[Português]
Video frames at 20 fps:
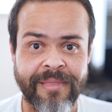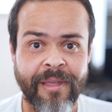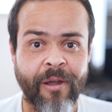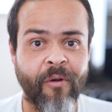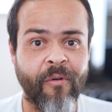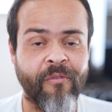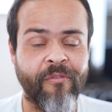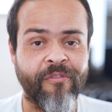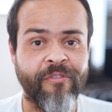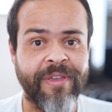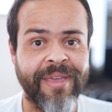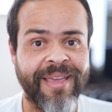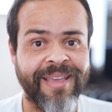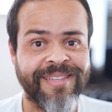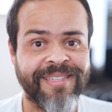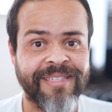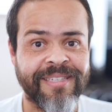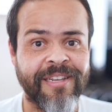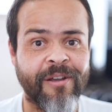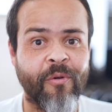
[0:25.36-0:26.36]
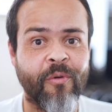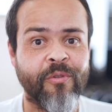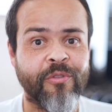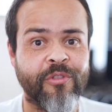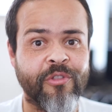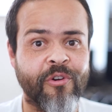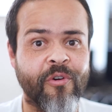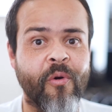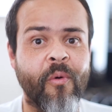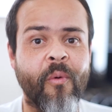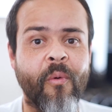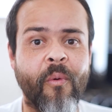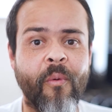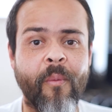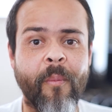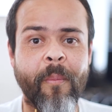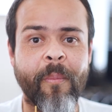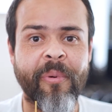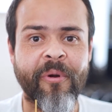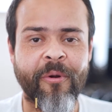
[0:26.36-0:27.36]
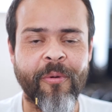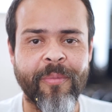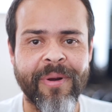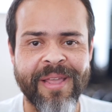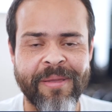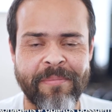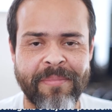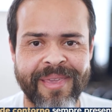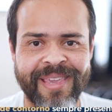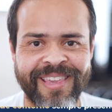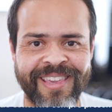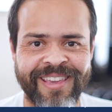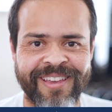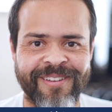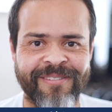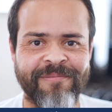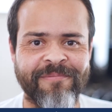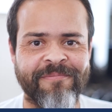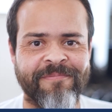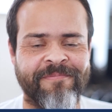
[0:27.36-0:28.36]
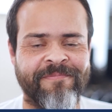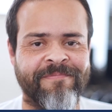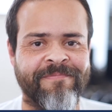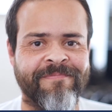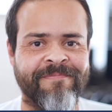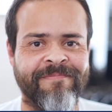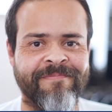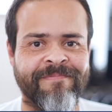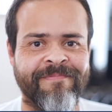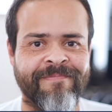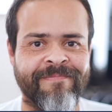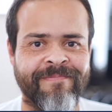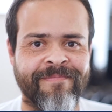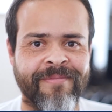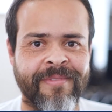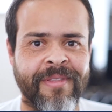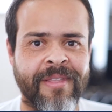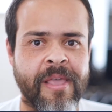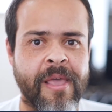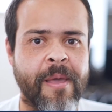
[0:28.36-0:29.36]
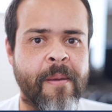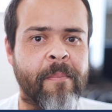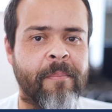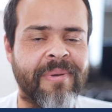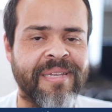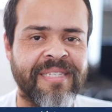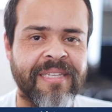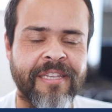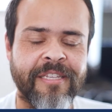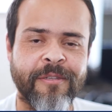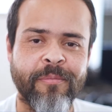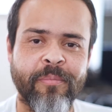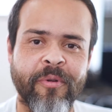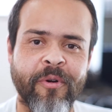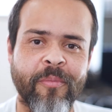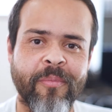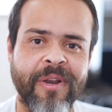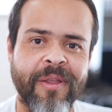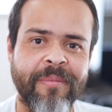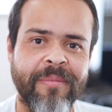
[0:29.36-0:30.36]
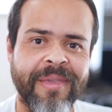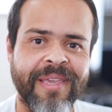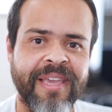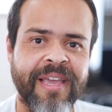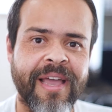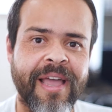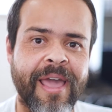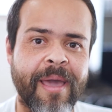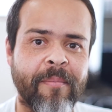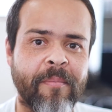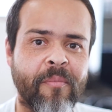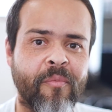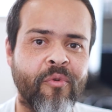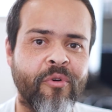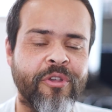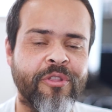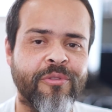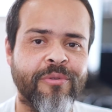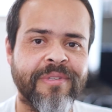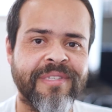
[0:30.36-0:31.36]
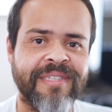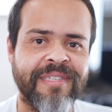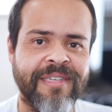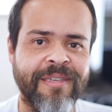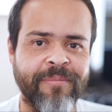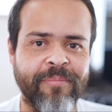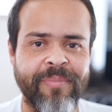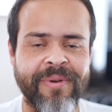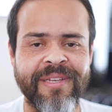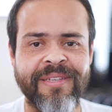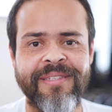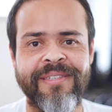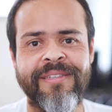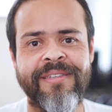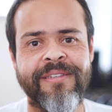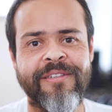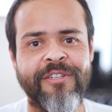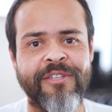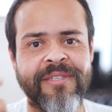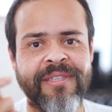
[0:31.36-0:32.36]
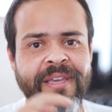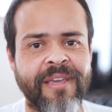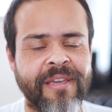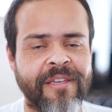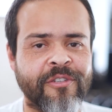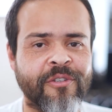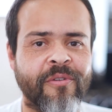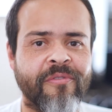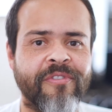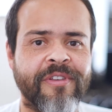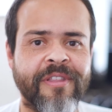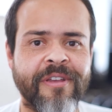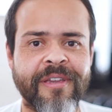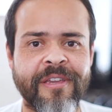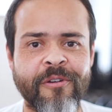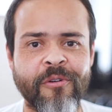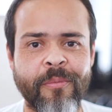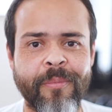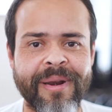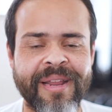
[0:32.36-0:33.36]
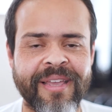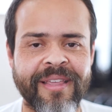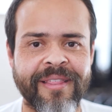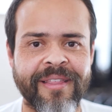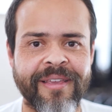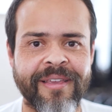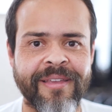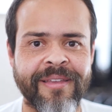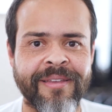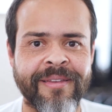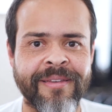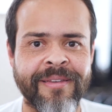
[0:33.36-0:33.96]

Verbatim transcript: talvez encontrou um probleminha. Mas esse probleminha é muito simples de ser resolvido aqui no Blender,